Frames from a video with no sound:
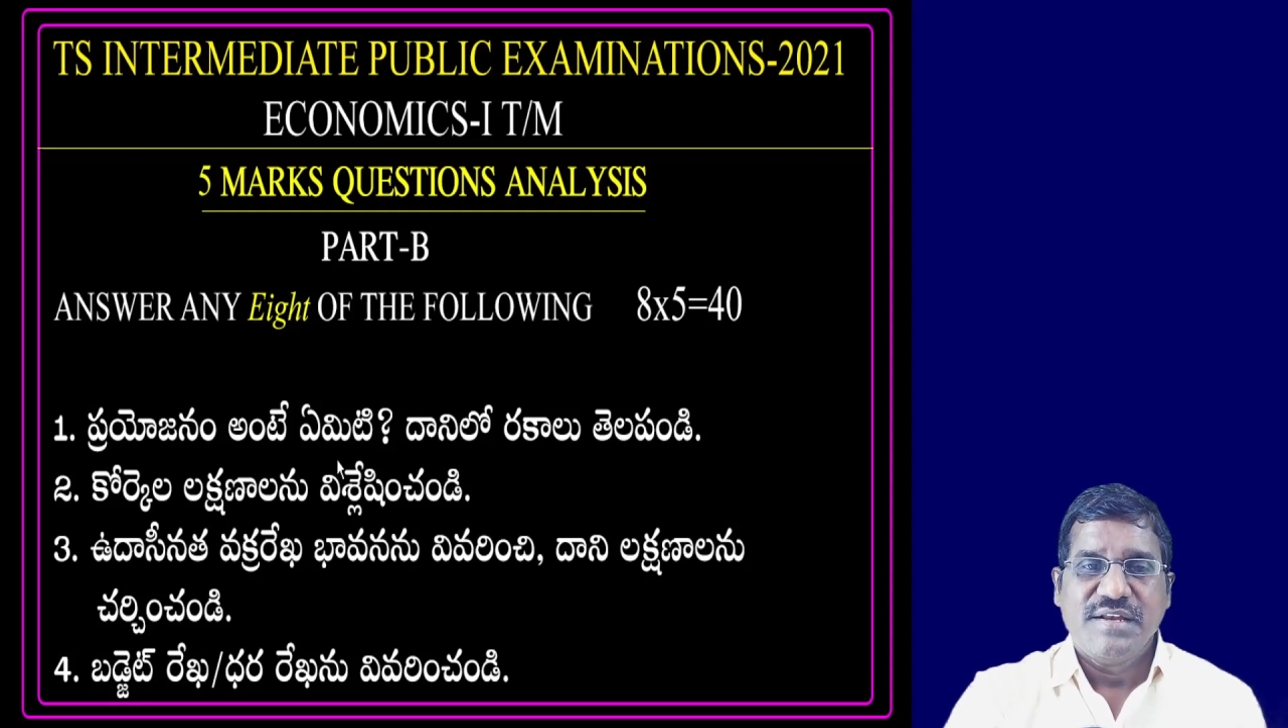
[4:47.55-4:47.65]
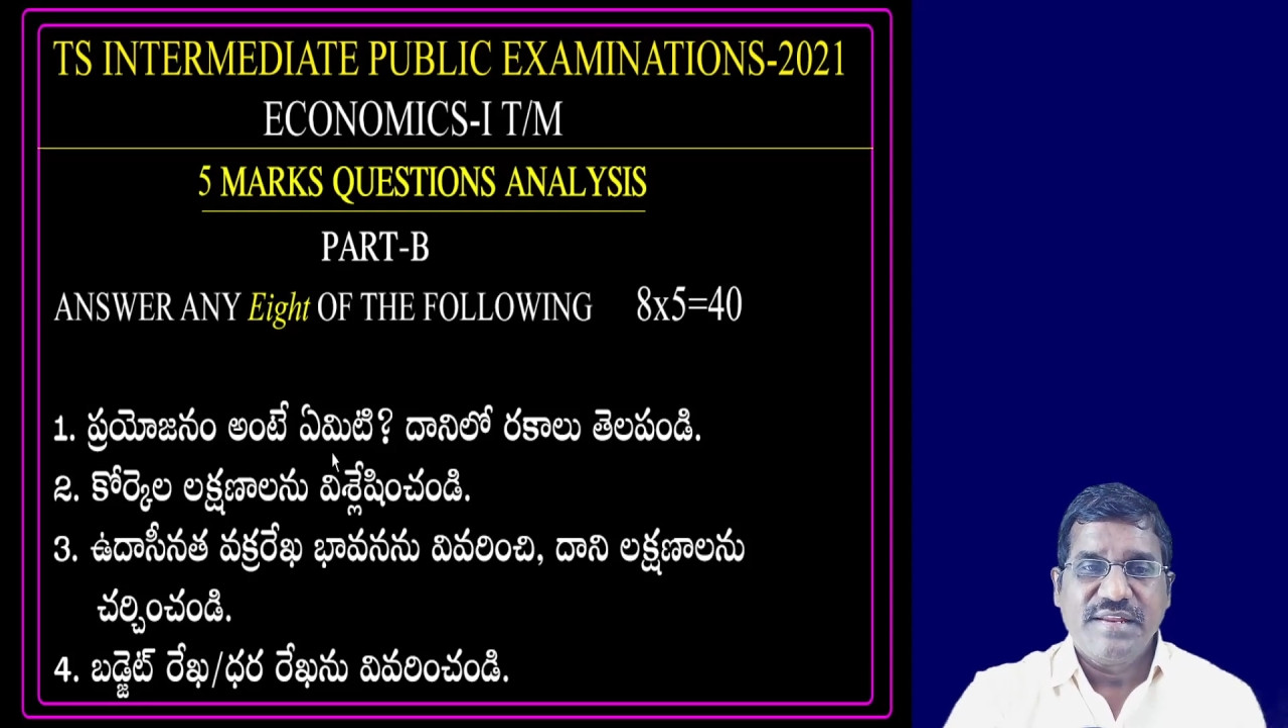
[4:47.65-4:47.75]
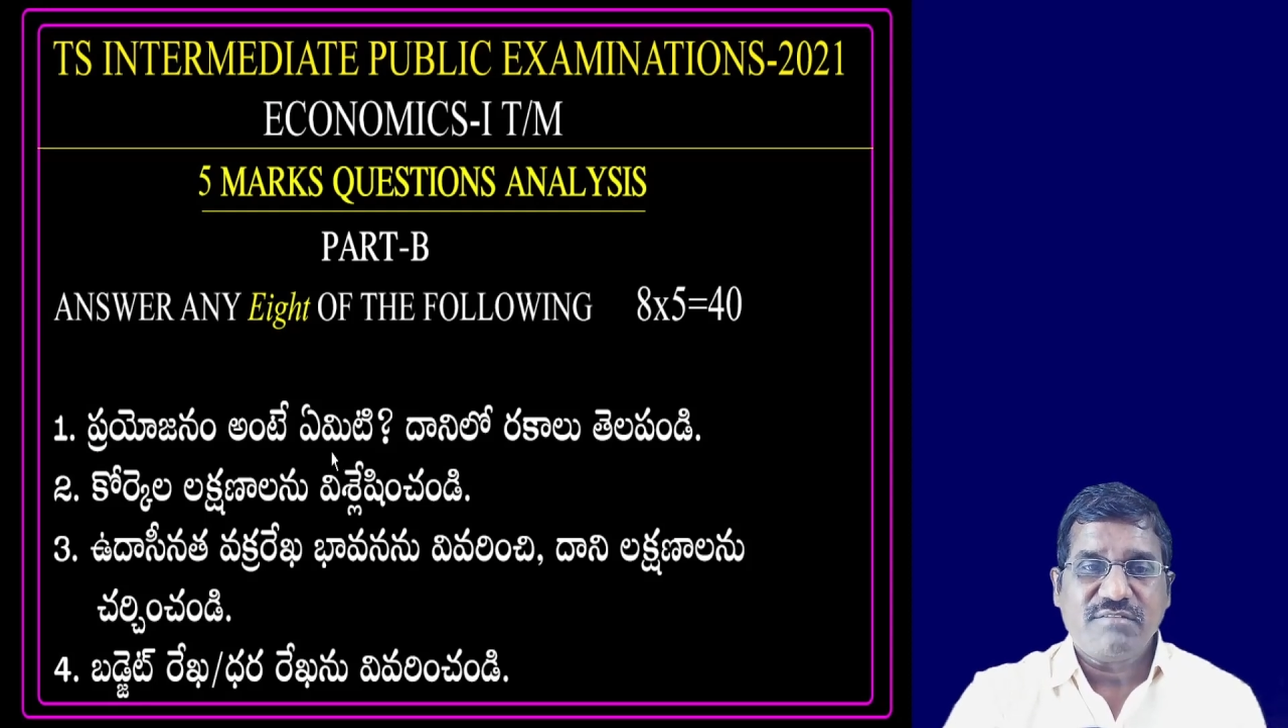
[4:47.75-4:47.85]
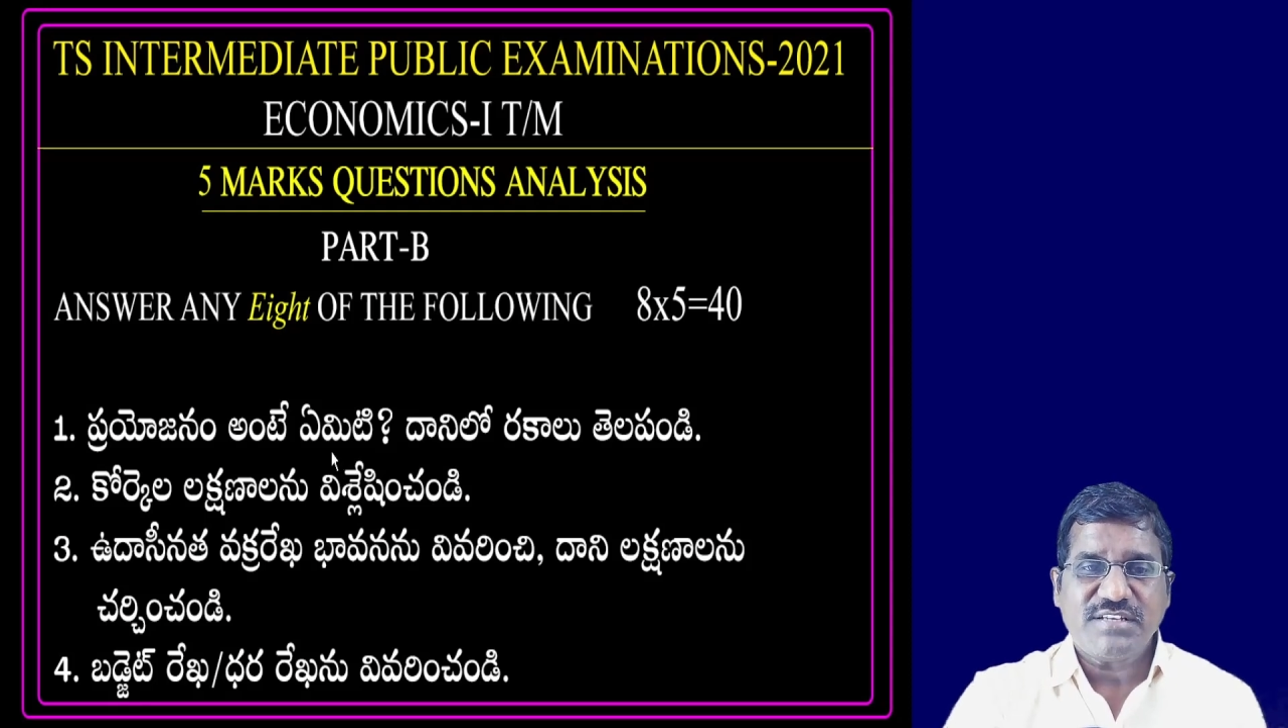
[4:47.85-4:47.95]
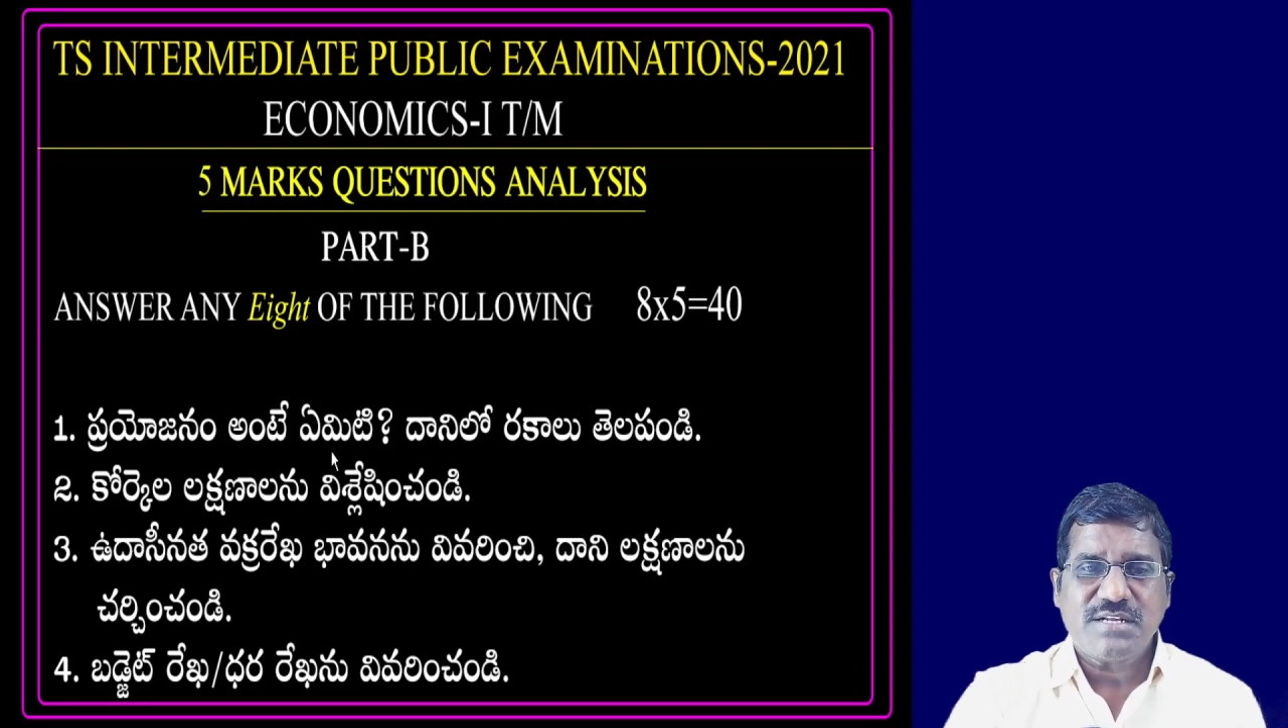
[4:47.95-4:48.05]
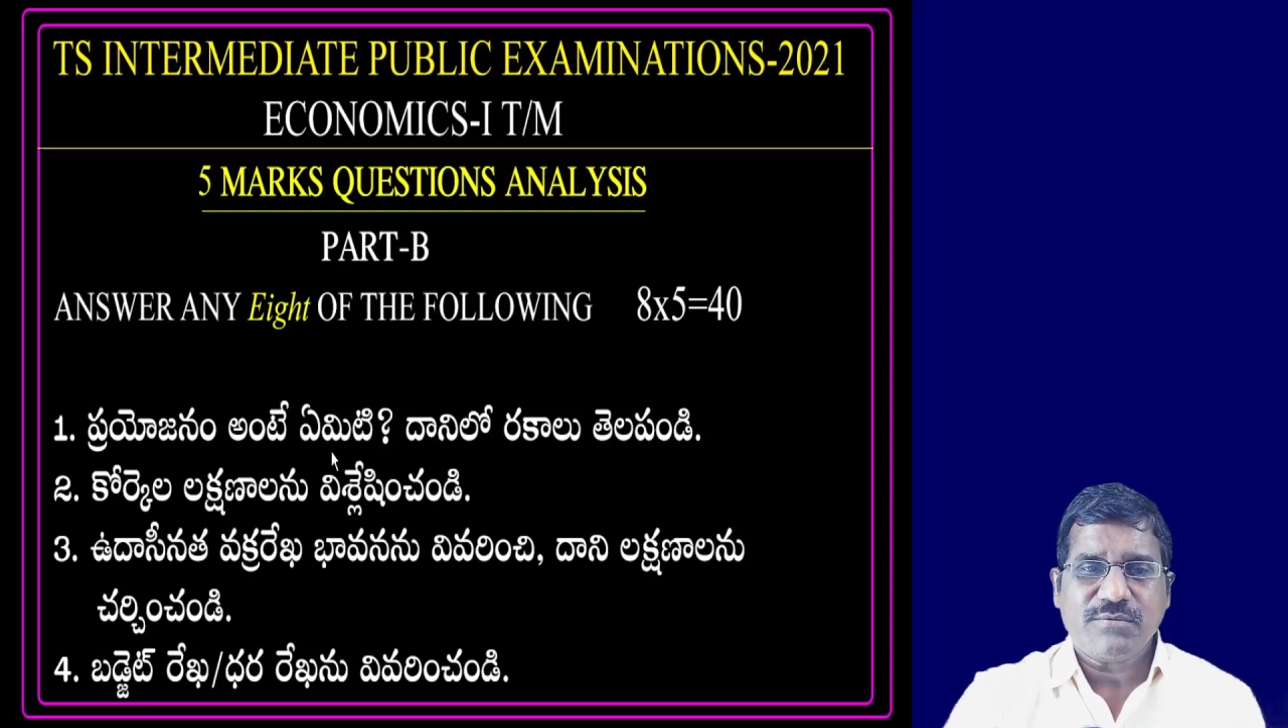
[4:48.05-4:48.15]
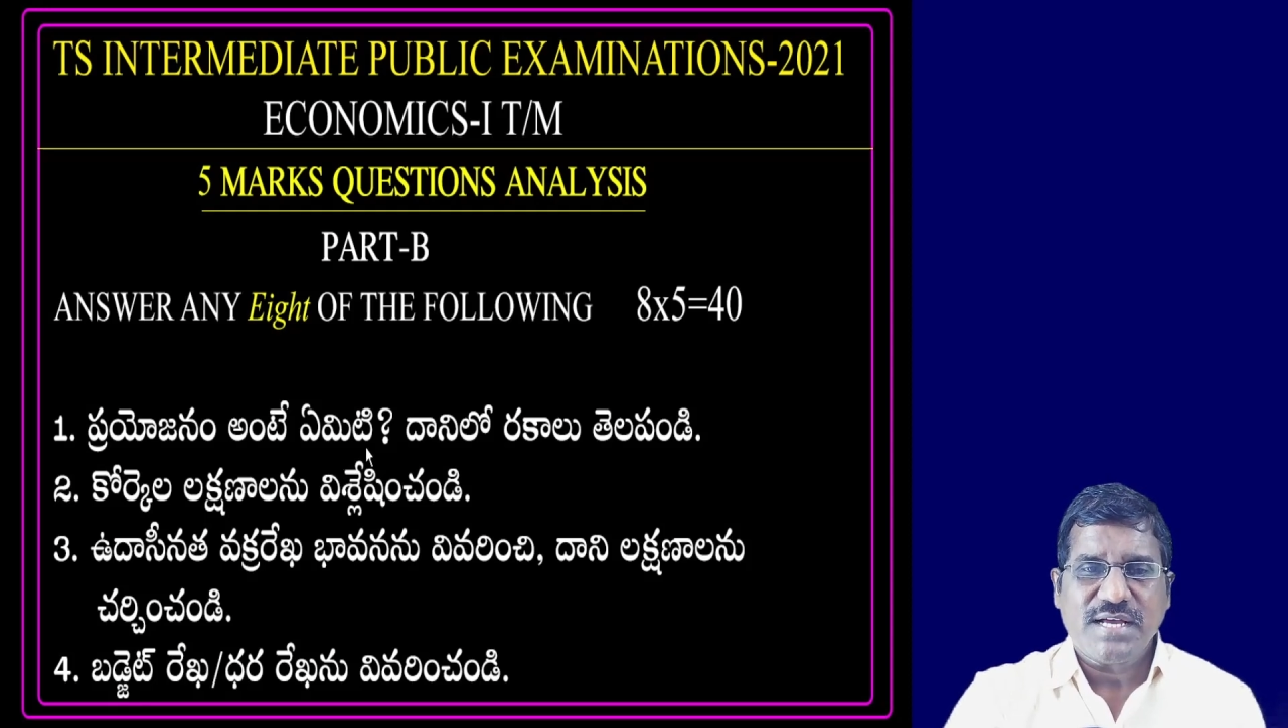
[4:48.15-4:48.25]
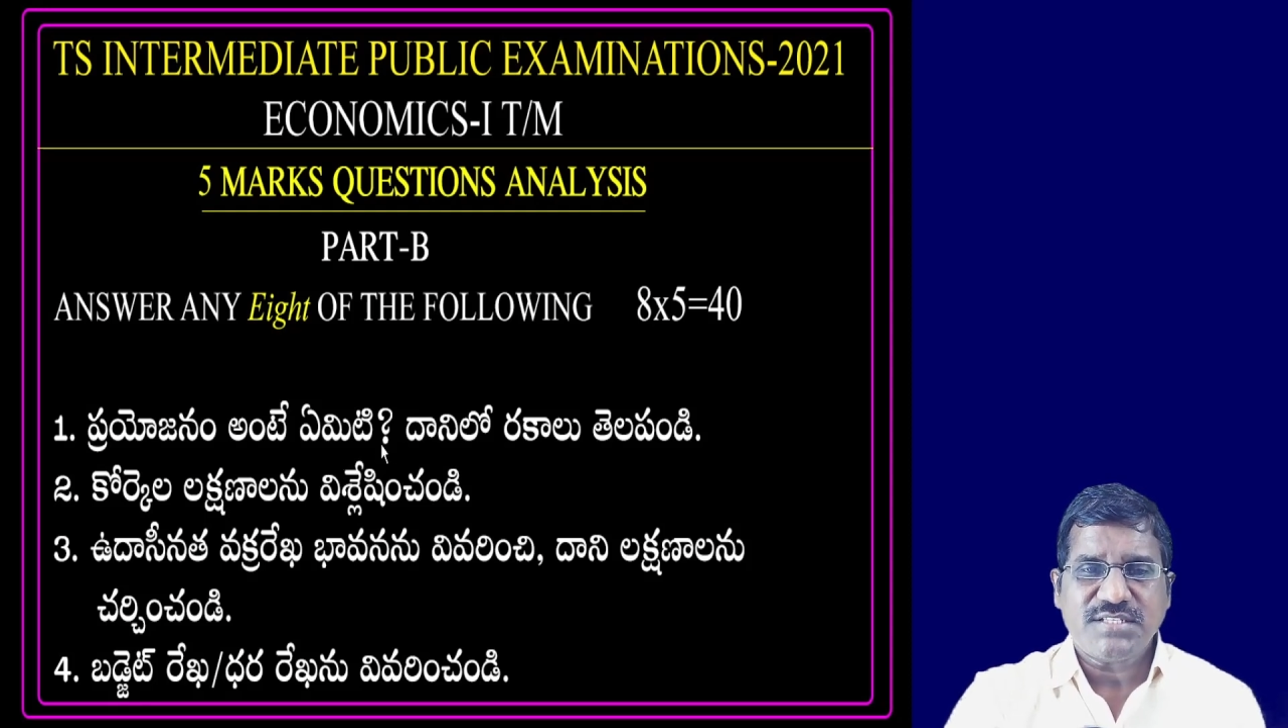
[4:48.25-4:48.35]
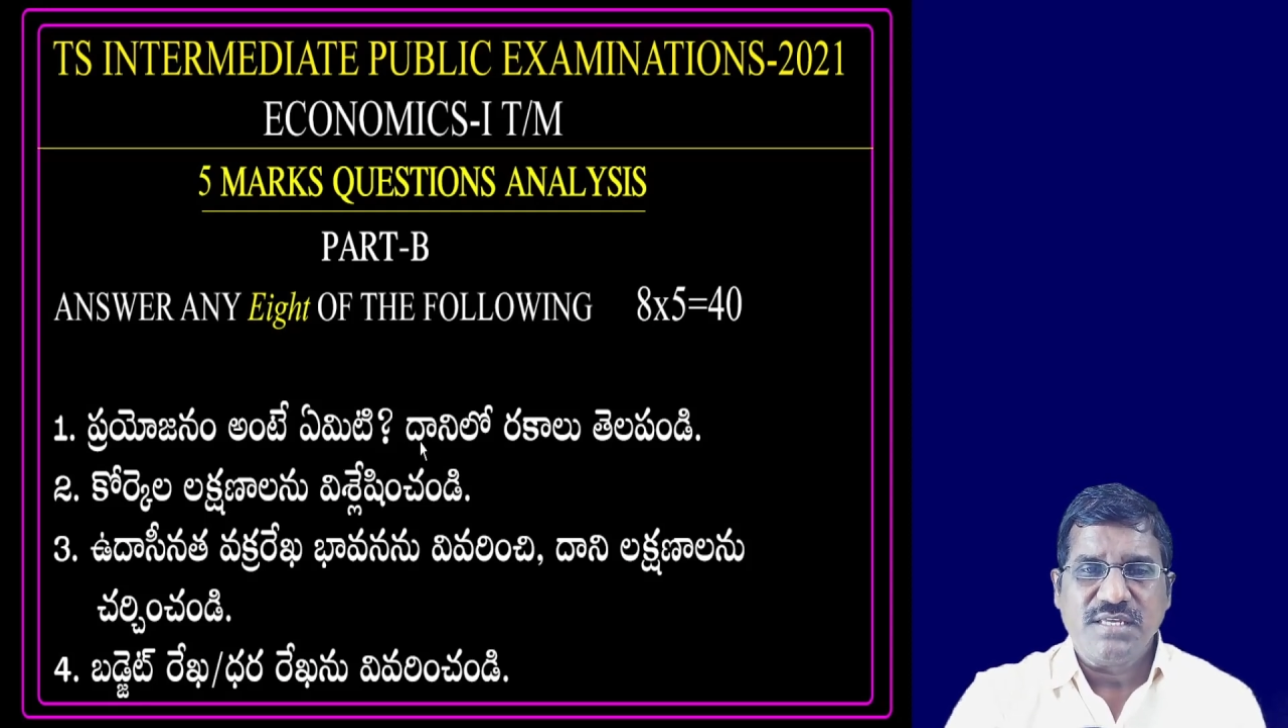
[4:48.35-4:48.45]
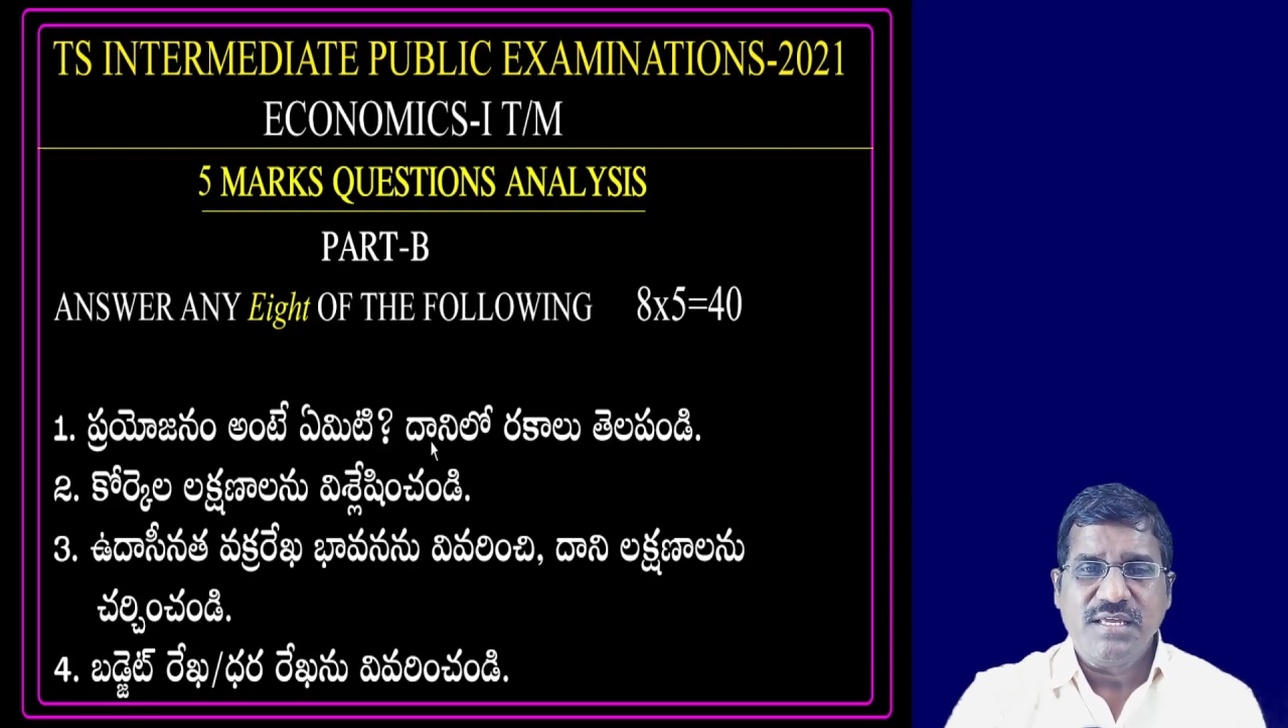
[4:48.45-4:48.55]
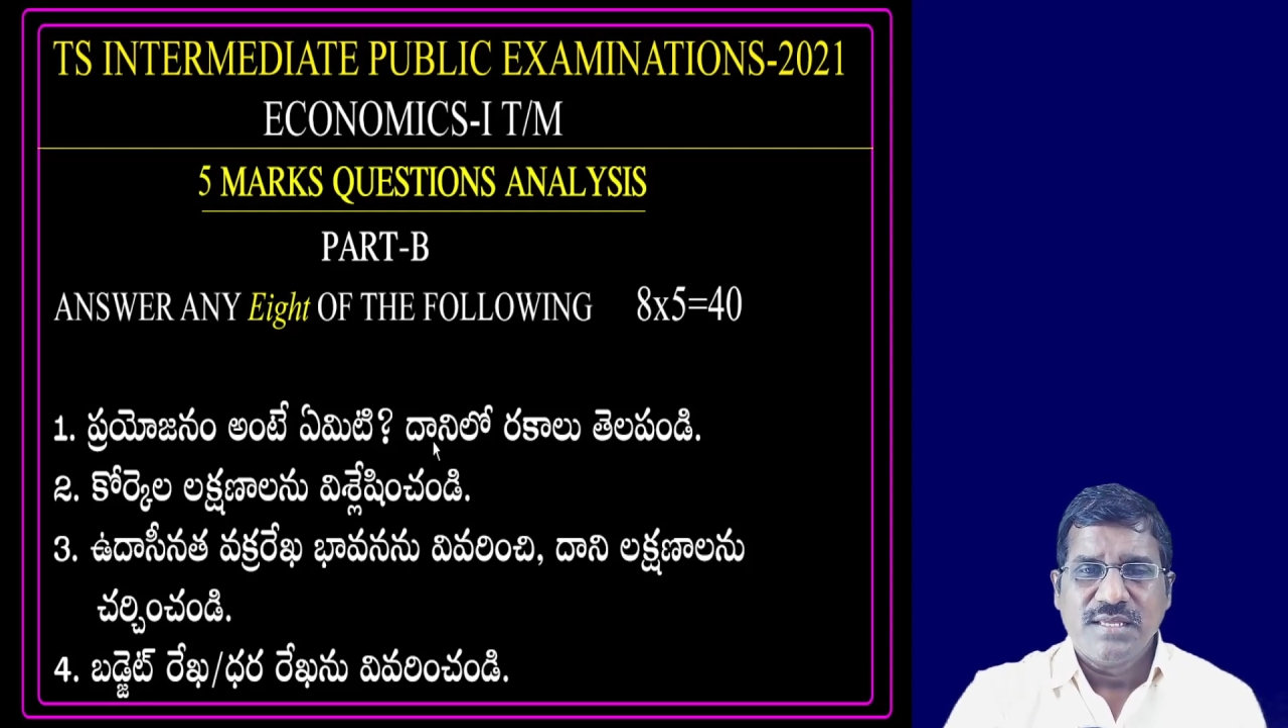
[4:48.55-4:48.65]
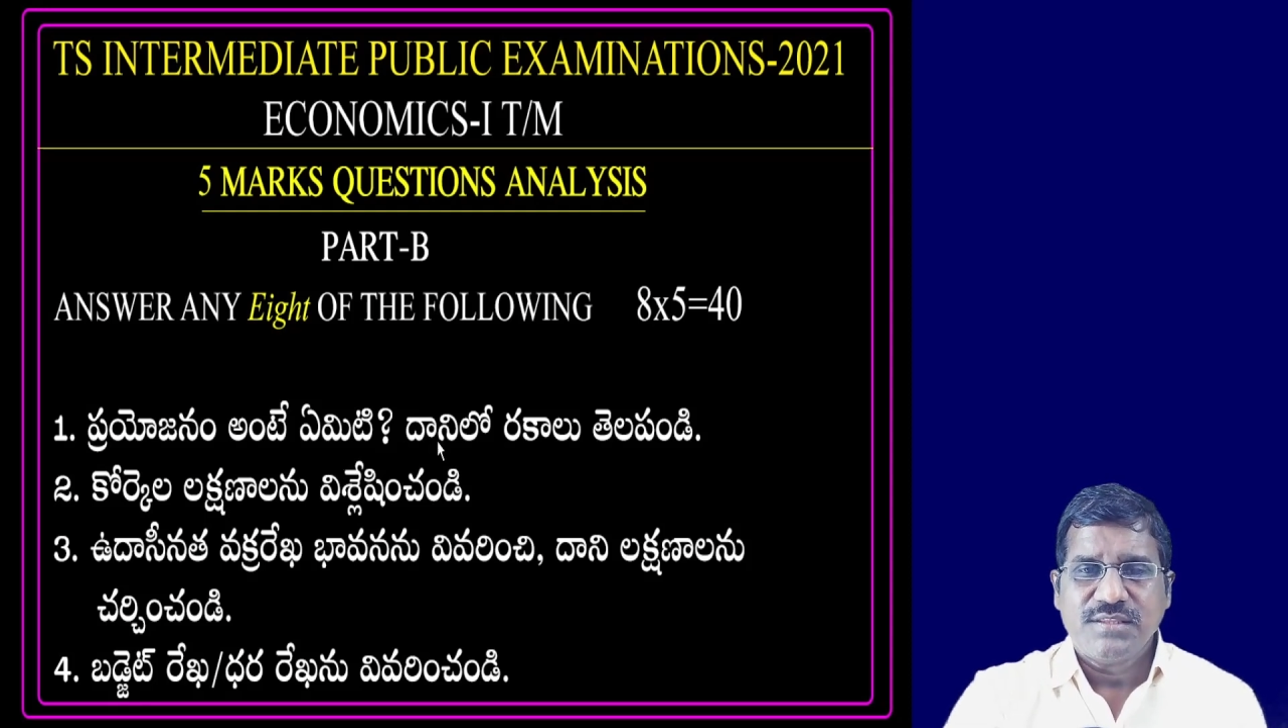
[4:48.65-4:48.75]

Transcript: నిర్వచనం రాసి